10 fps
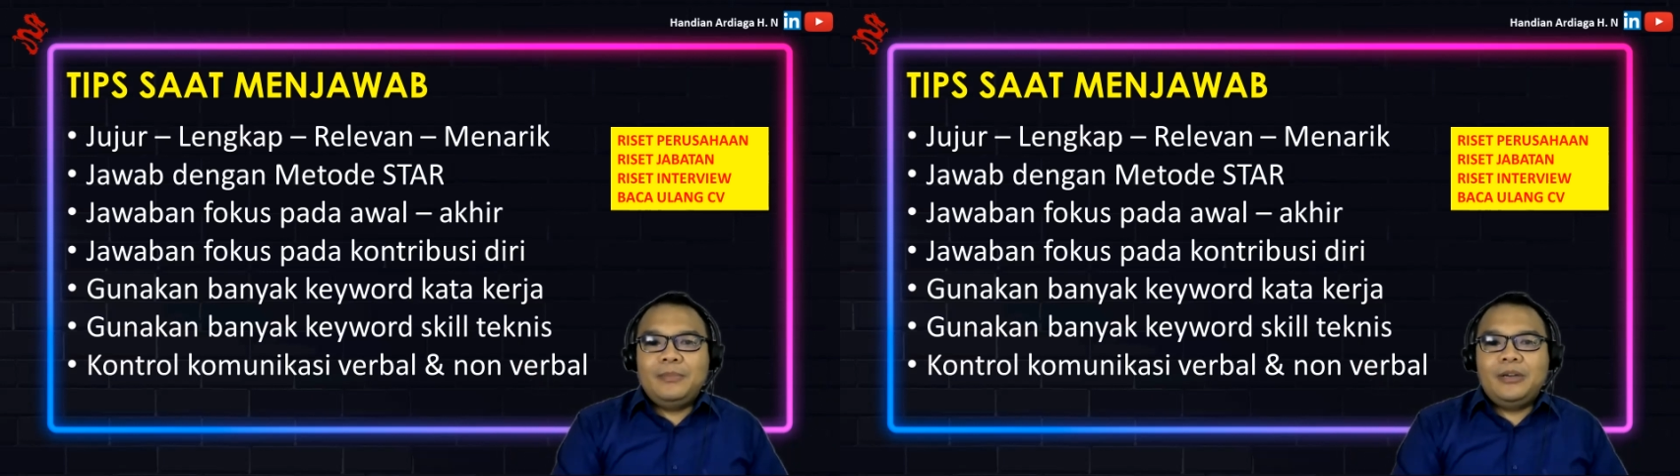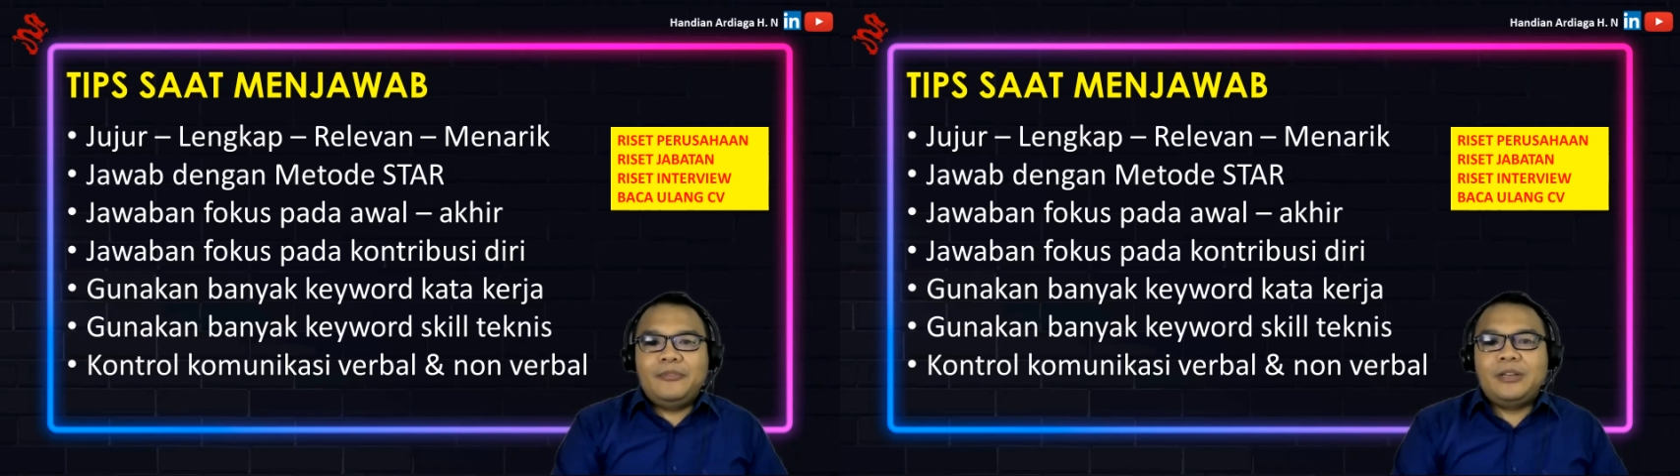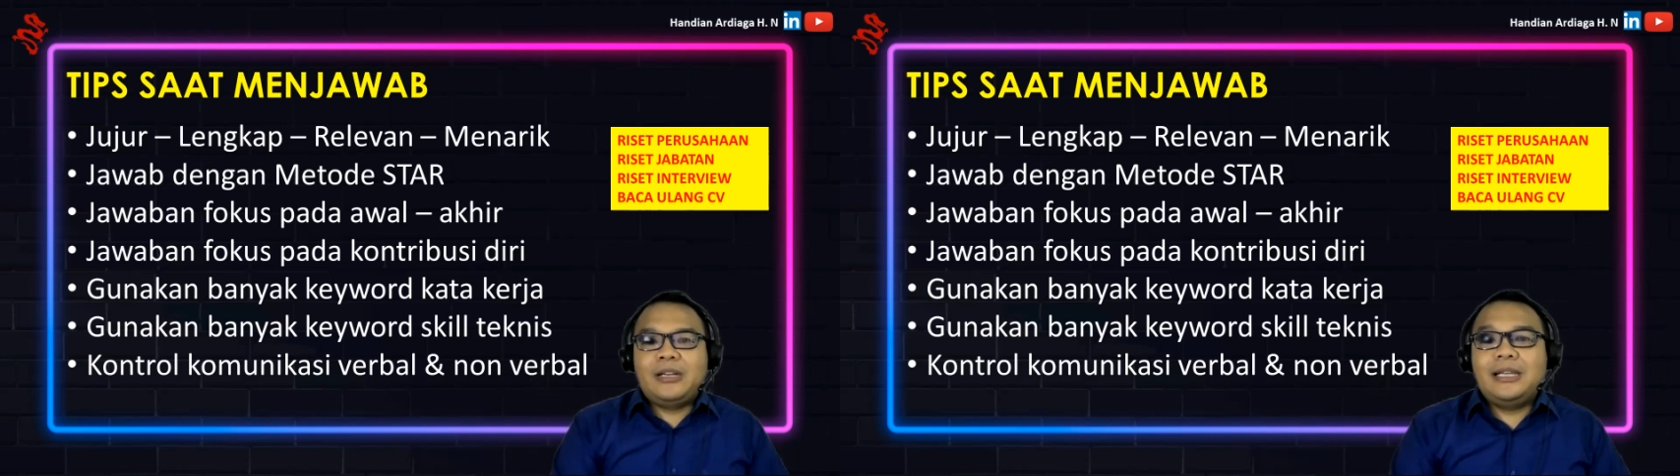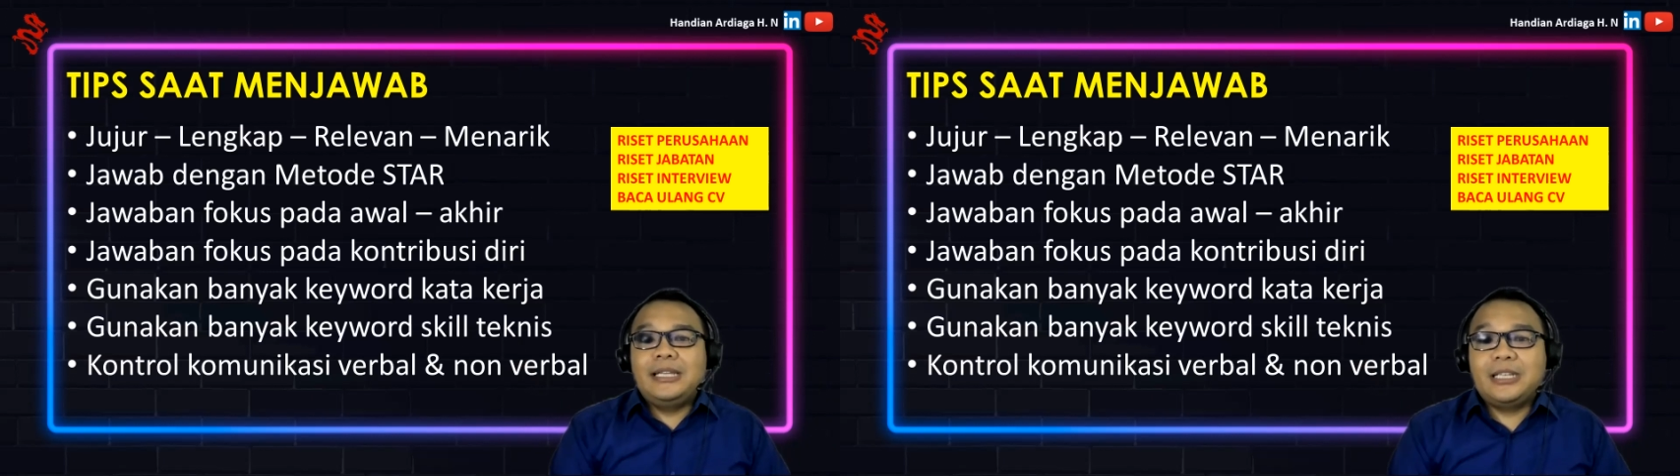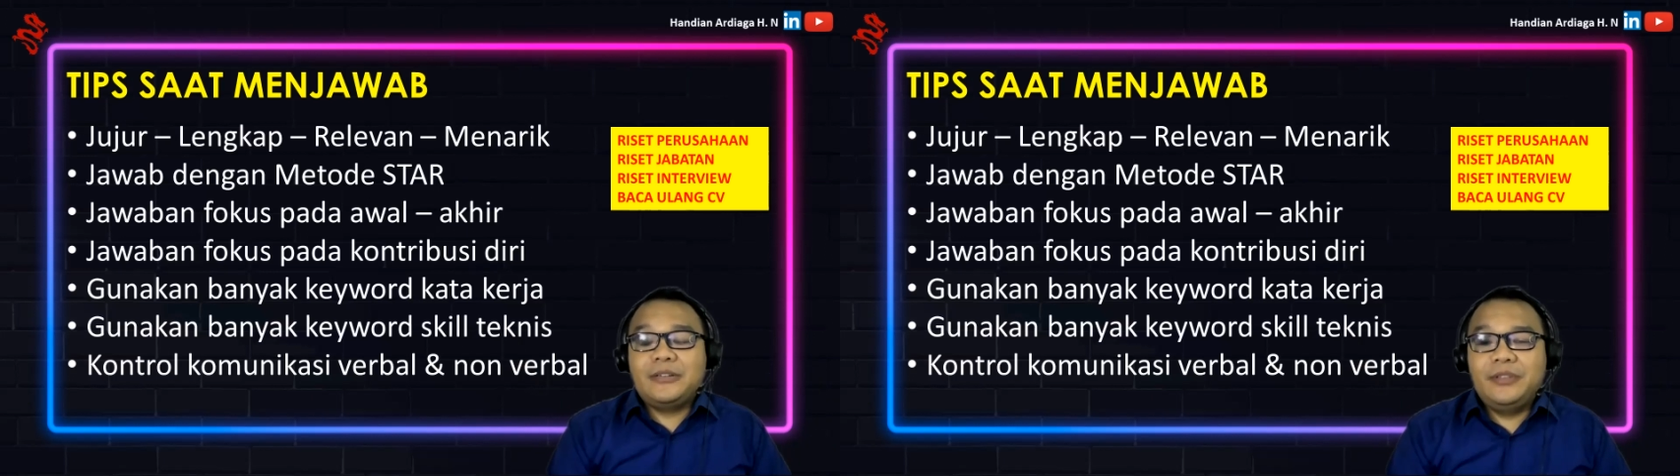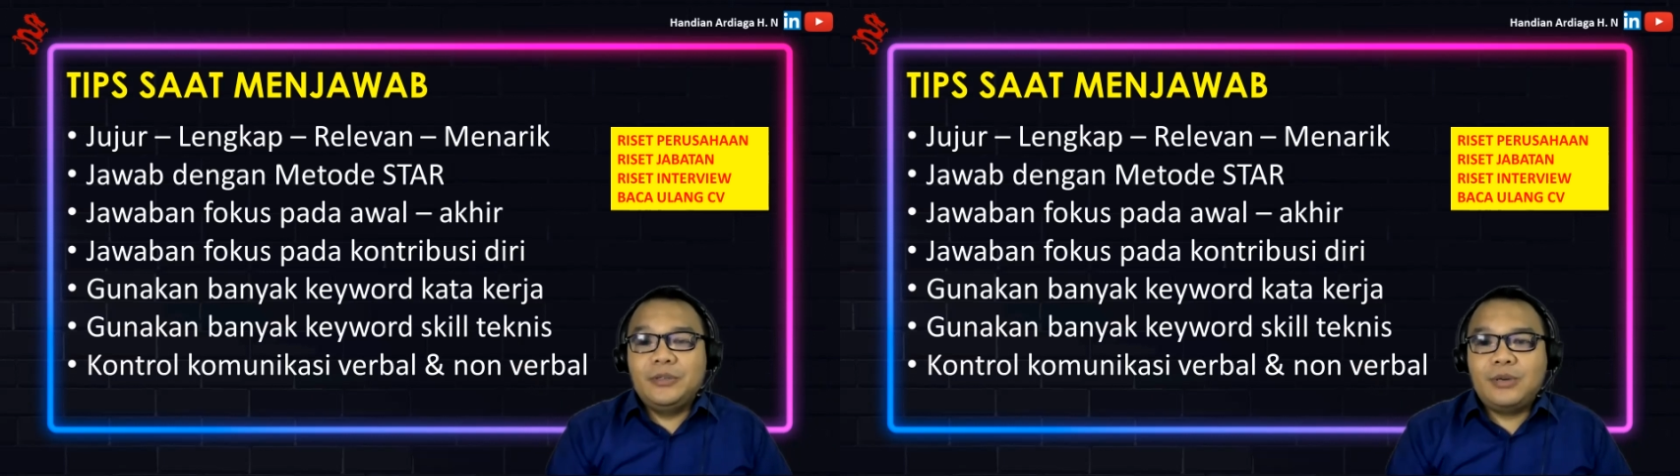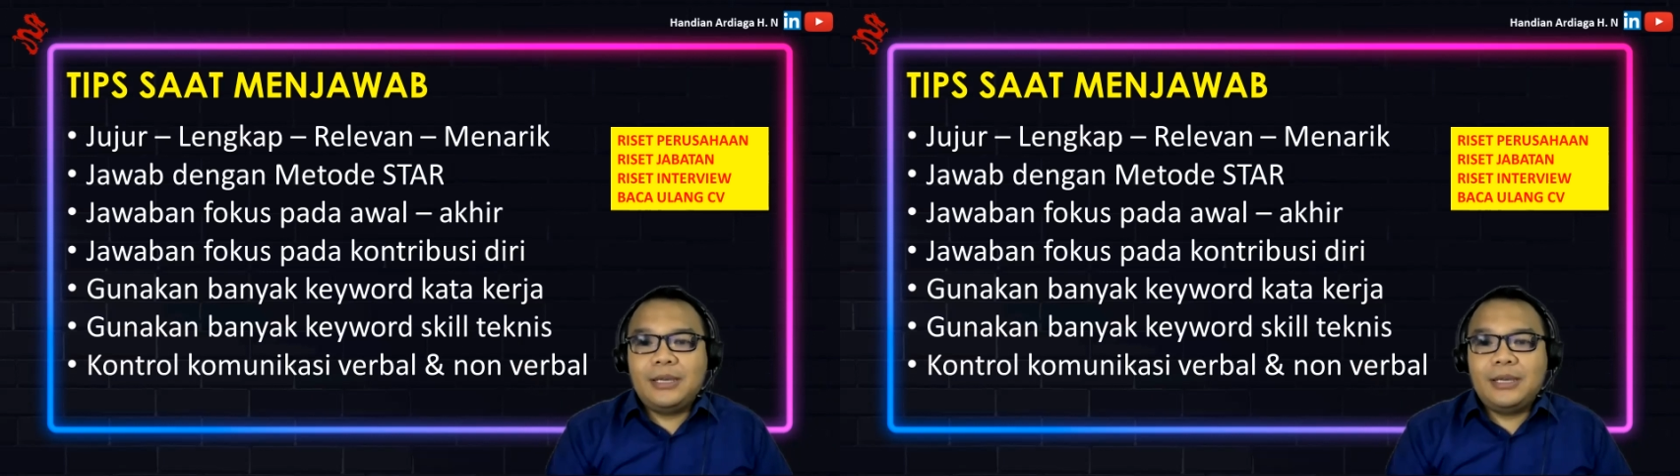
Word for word: behavioral interview